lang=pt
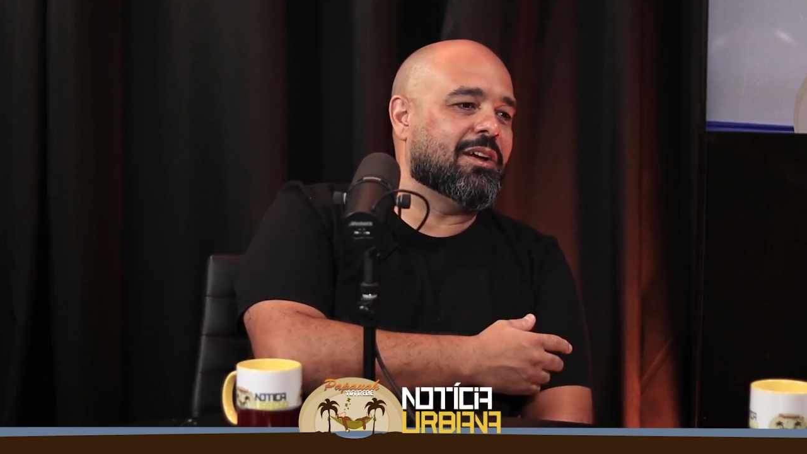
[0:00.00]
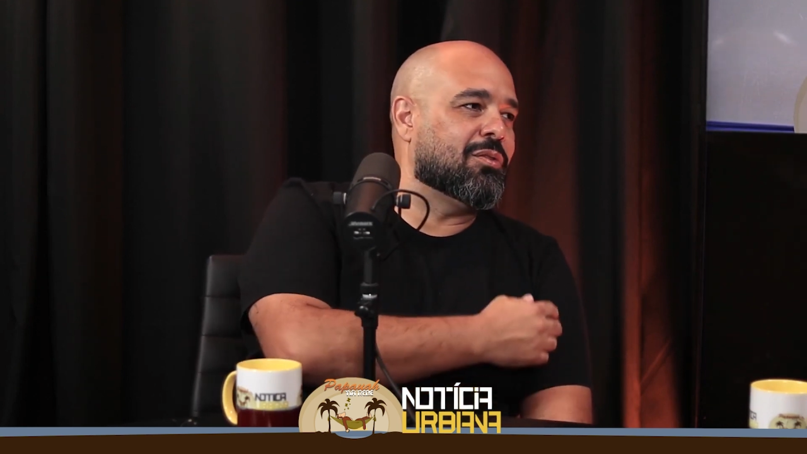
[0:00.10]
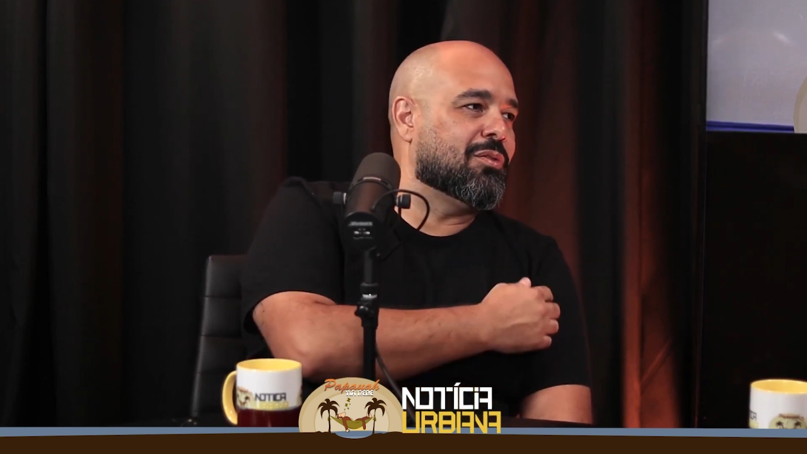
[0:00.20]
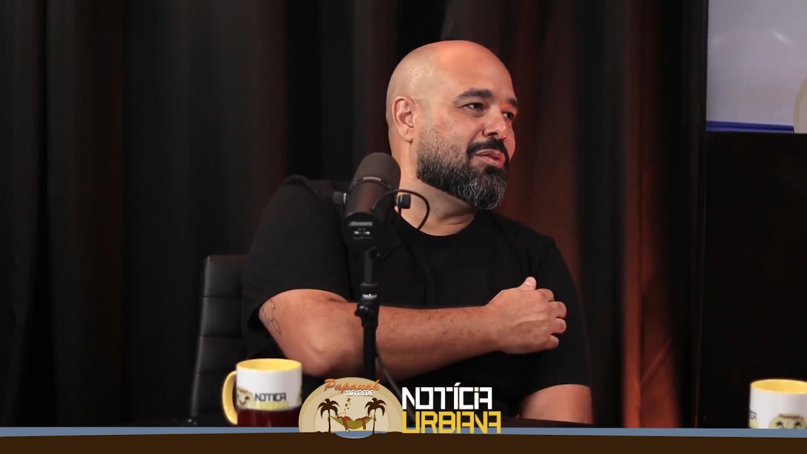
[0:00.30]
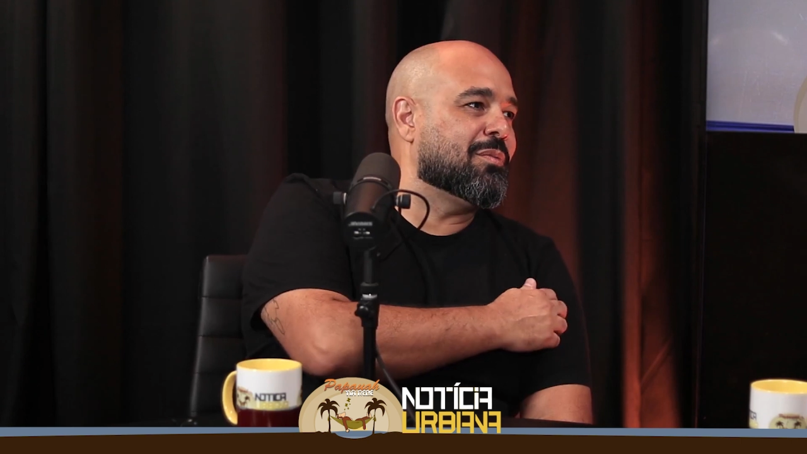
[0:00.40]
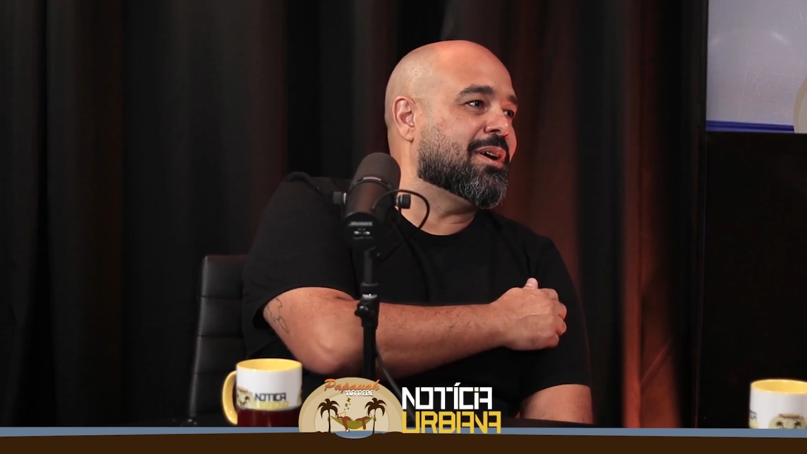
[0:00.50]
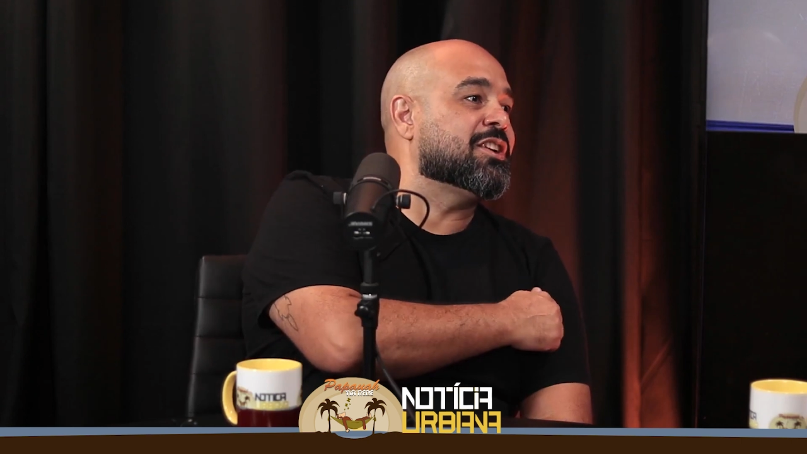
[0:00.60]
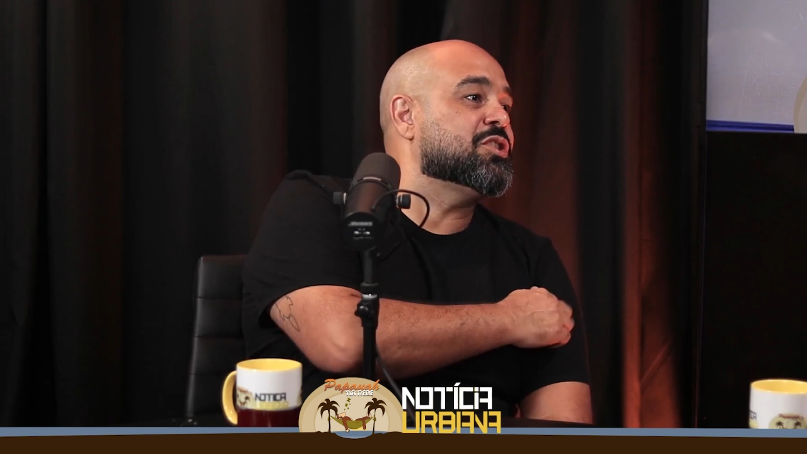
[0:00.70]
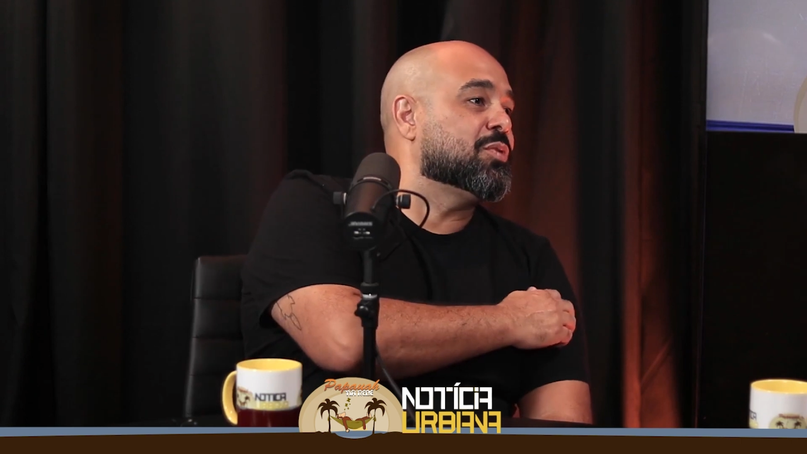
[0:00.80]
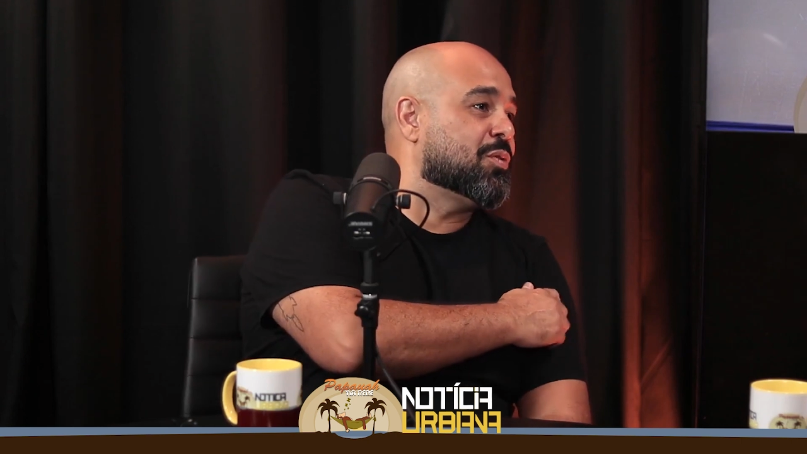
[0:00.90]
uma
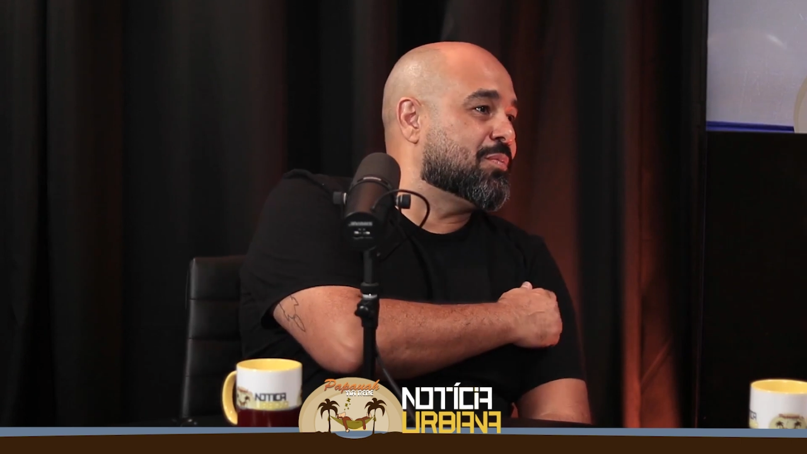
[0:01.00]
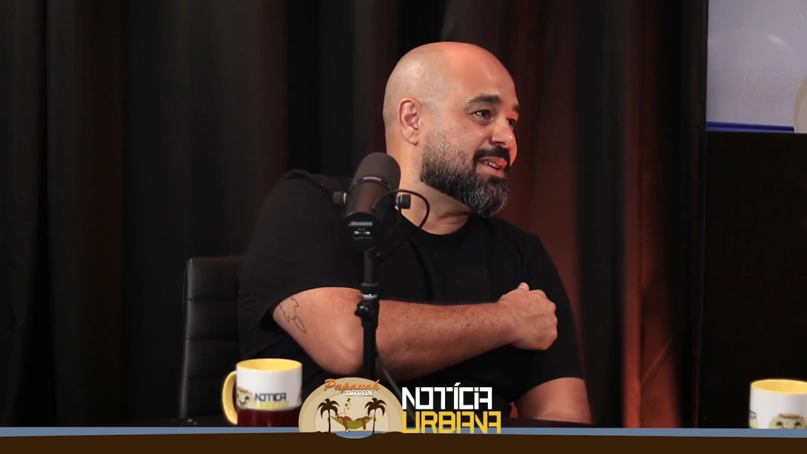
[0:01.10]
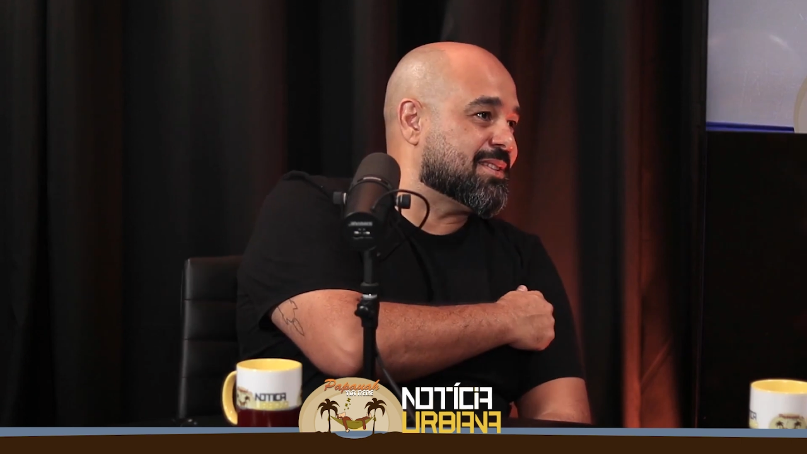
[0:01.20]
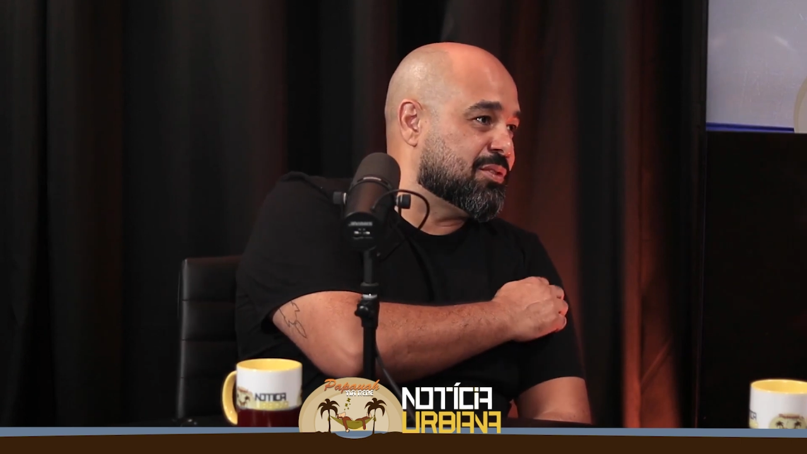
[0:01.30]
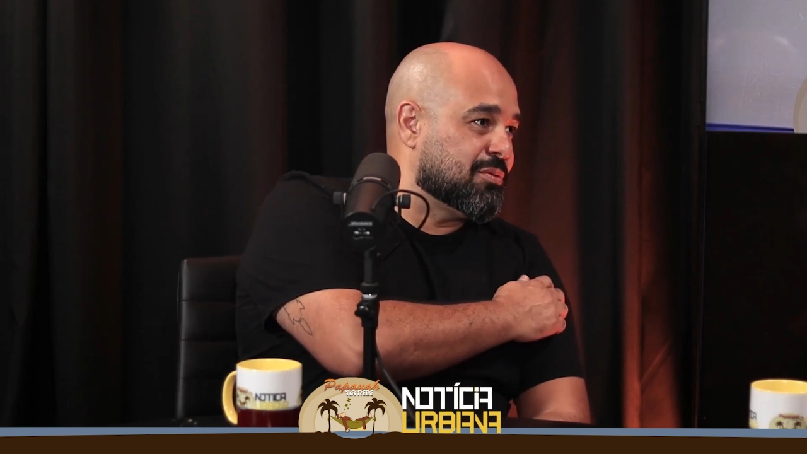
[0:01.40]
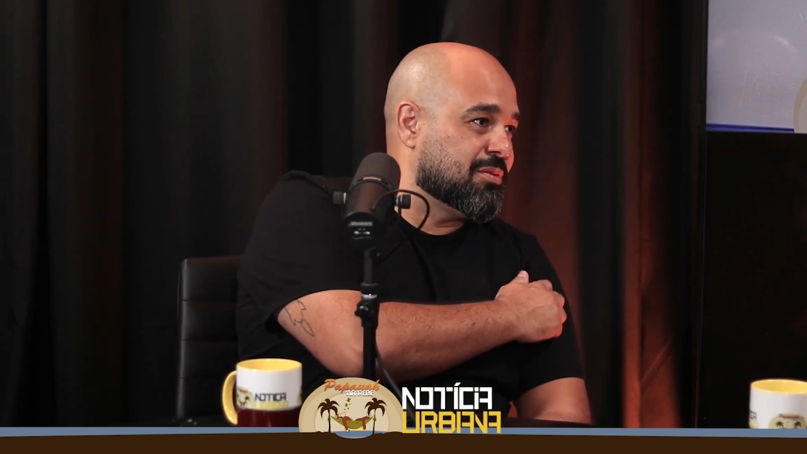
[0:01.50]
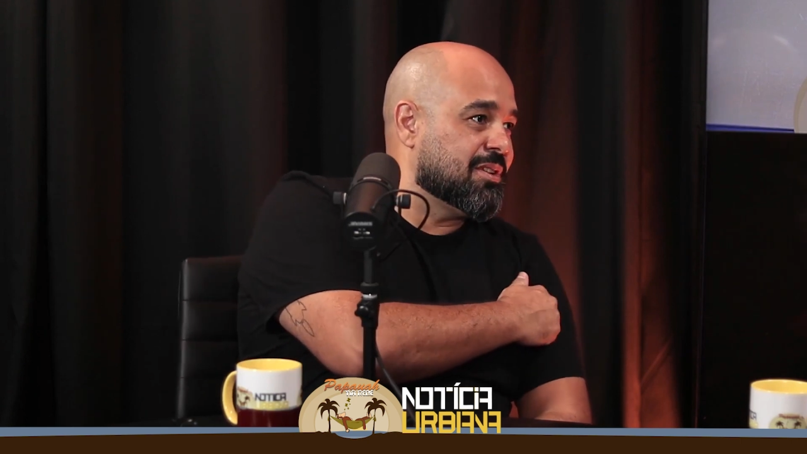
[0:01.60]
grande preocupação.